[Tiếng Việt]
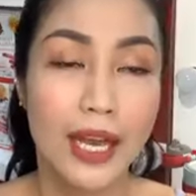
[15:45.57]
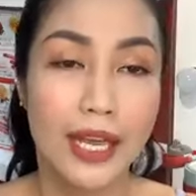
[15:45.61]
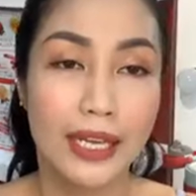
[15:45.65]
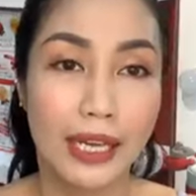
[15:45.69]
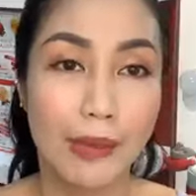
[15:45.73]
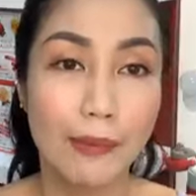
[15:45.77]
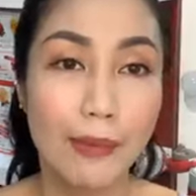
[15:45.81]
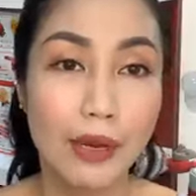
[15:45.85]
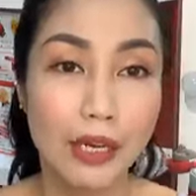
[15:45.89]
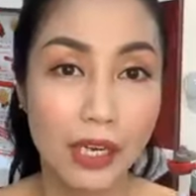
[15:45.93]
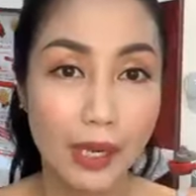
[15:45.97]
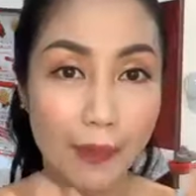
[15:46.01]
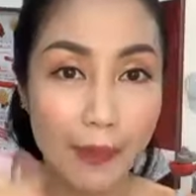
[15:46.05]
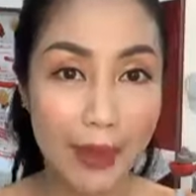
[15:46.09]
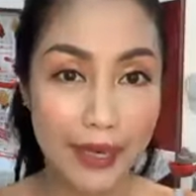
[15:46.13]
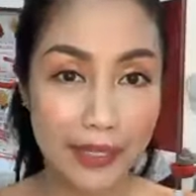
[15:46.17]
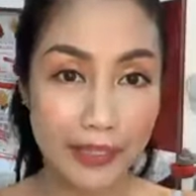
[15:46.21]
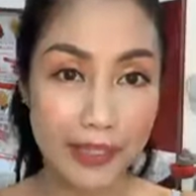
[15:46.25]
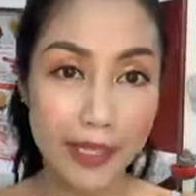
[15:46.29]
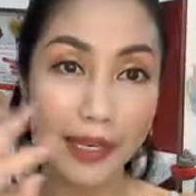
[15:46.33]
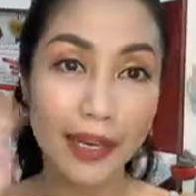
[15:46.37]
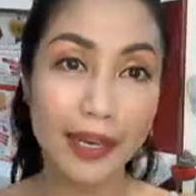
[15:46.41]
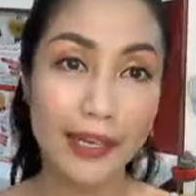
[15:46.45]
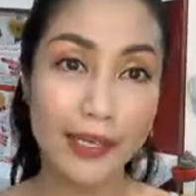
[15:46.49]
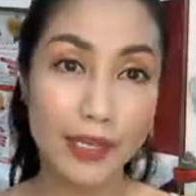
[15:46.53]
Cảm ơn các bạn
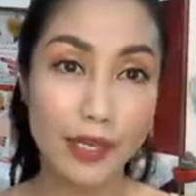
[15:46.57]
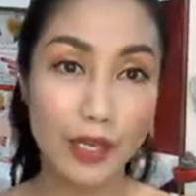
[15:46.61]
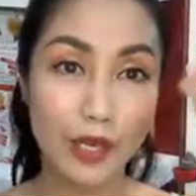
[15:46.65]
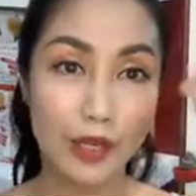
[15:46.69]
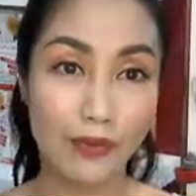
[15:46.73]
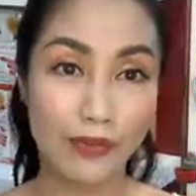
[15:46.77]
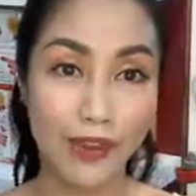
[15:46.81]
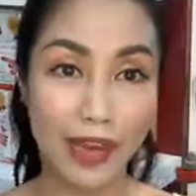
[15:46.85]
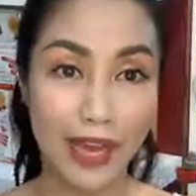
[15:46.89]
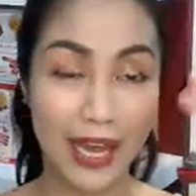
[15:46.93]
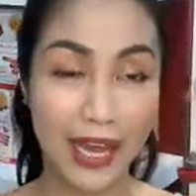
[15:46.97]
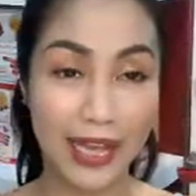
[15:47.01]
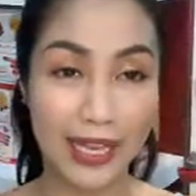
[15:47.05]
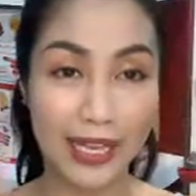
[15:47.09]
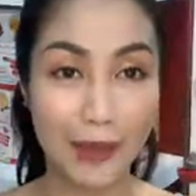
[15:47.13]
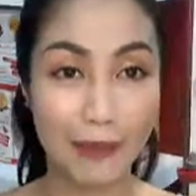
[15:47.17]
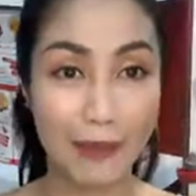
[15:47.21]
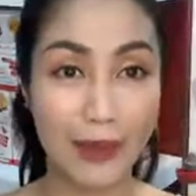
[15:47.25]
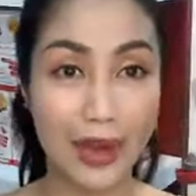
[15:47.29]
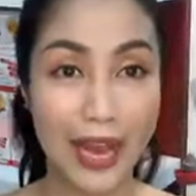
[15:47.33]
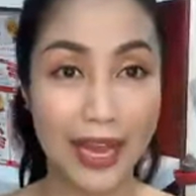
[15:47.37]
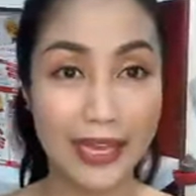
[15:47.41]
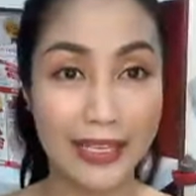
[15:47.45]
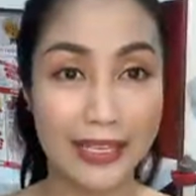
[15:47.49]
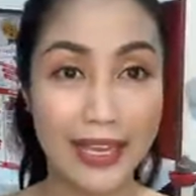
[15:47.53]
rất là nhiều và hẹn gặp
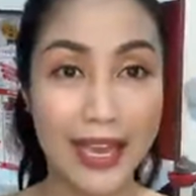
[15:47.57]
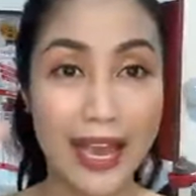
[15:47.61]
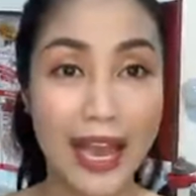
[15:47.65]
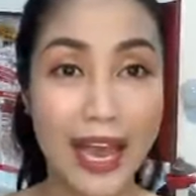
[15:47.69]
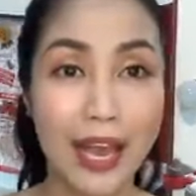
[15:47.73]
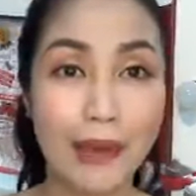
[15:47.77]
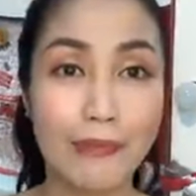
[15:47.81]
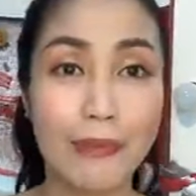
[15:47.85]
lại nha.